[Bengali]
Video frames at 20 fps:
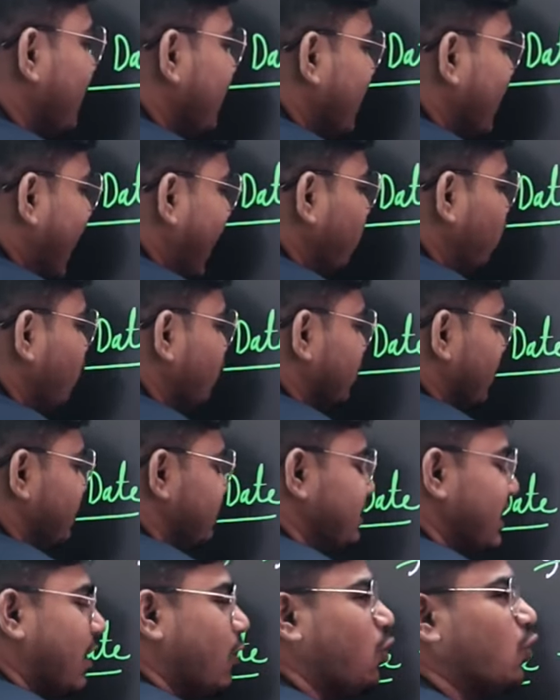তোমাদের গ্র্যাজুয়েশান
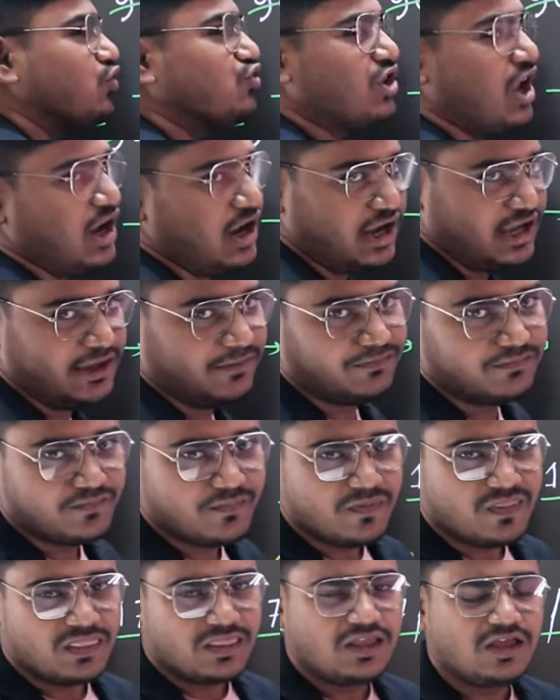যে কোনো শাখায়
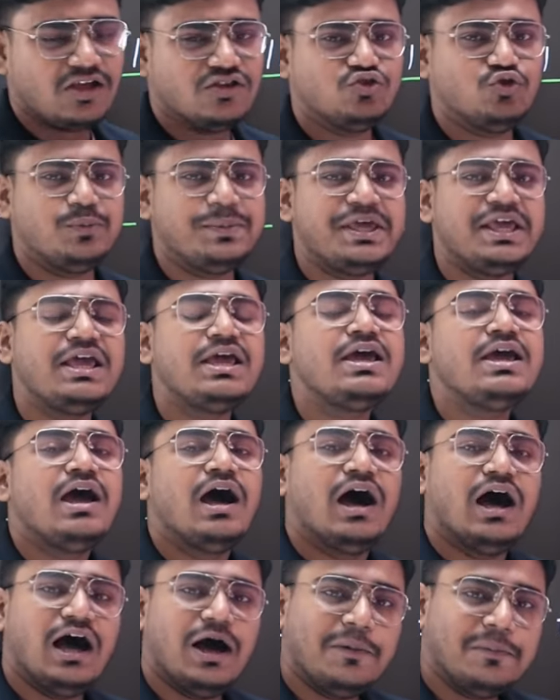তুমি
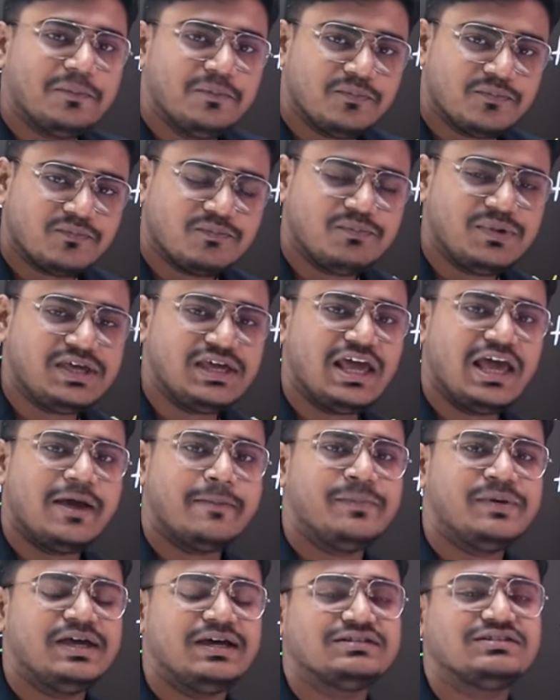বিএ
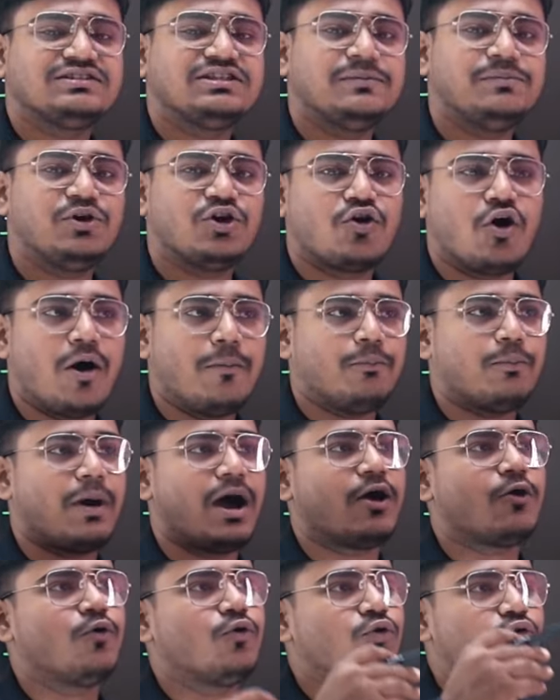বিএসসি বিকম
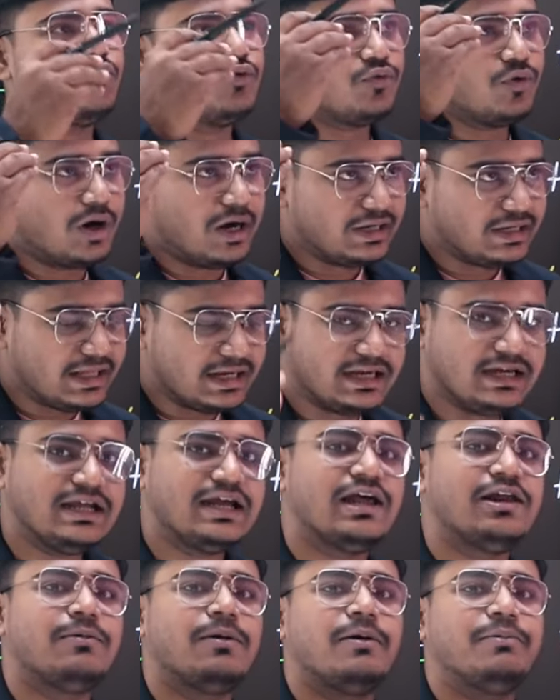বা কোনো
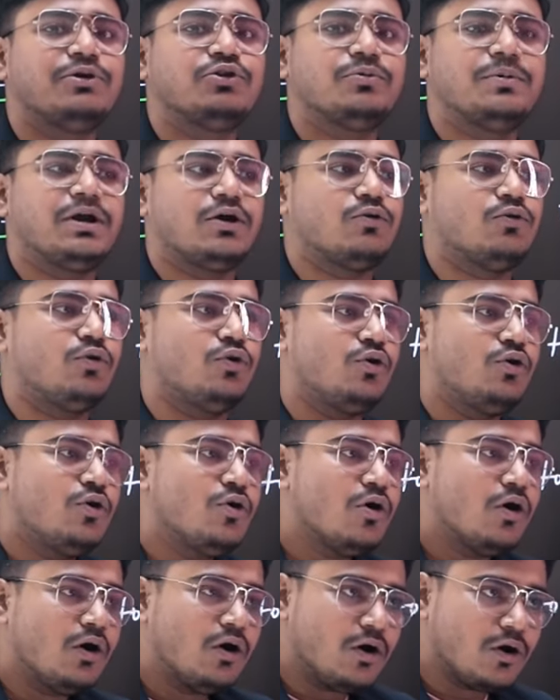টেকনিক্যালভাবে তোমরা কোনো
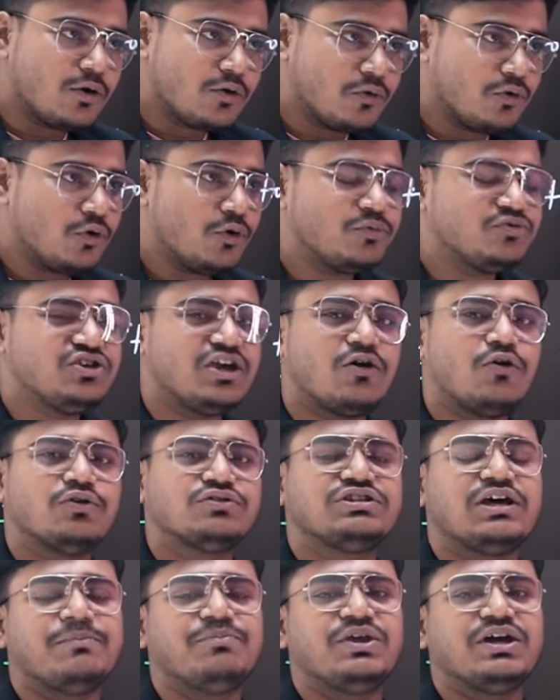কোনো যে কোনো
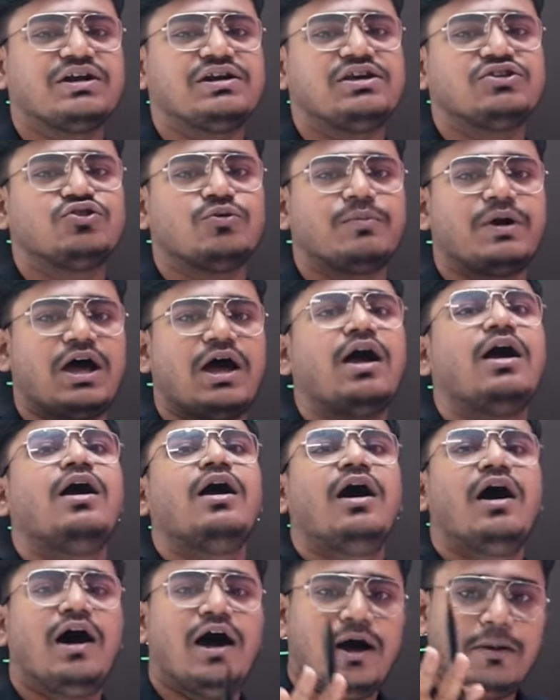সাবজেক্ট নিয়ে তোমরা
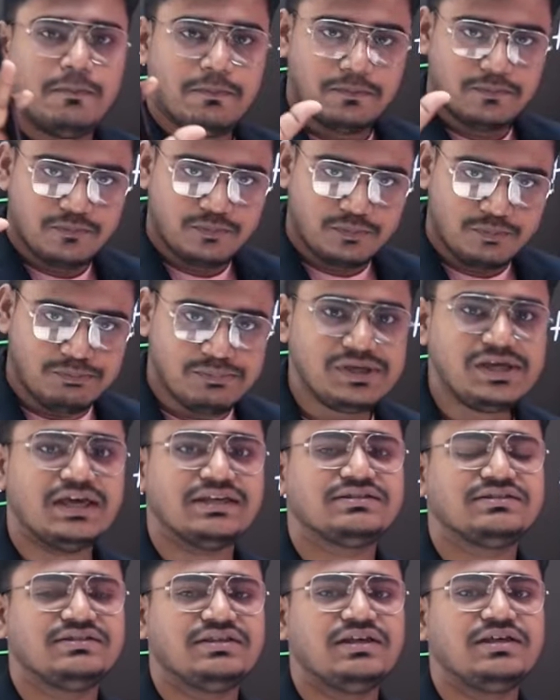
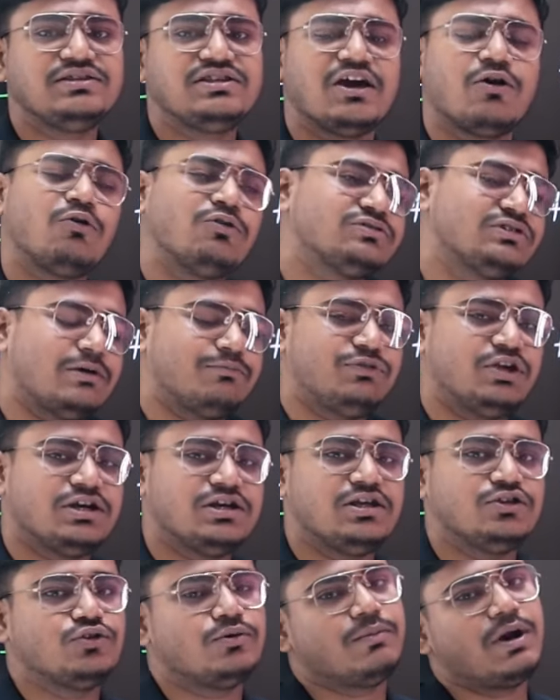বিএসসি যে কোনো সাবজেক্ট
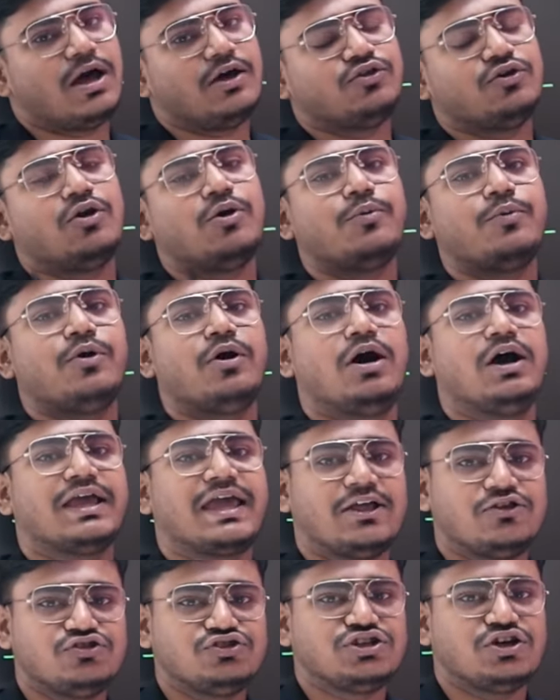নিয়ে তোমরা ধরো
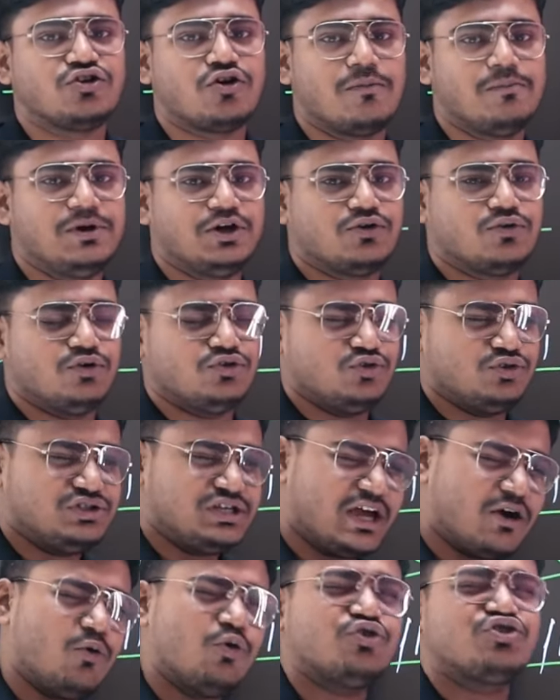গ্র্যাজুয়েশন কমপ্লিট করেছো
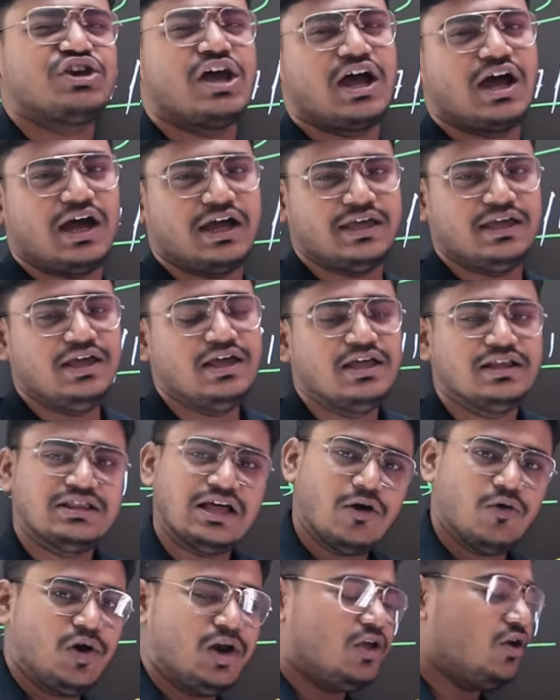যে কোনো শাখায়
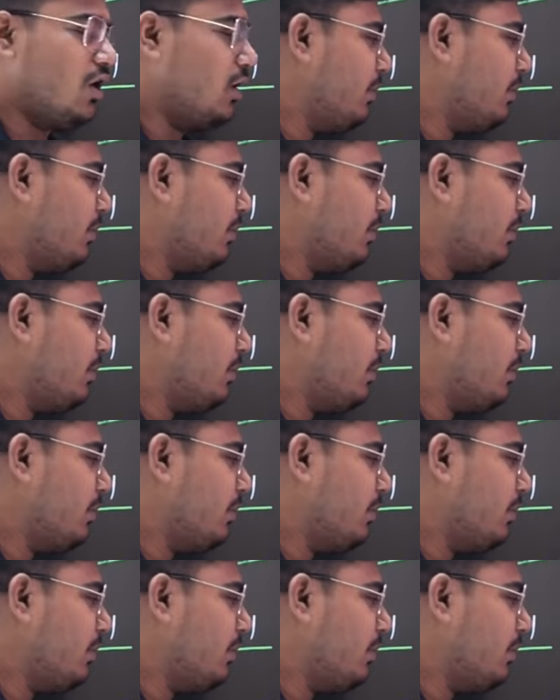তাহলেই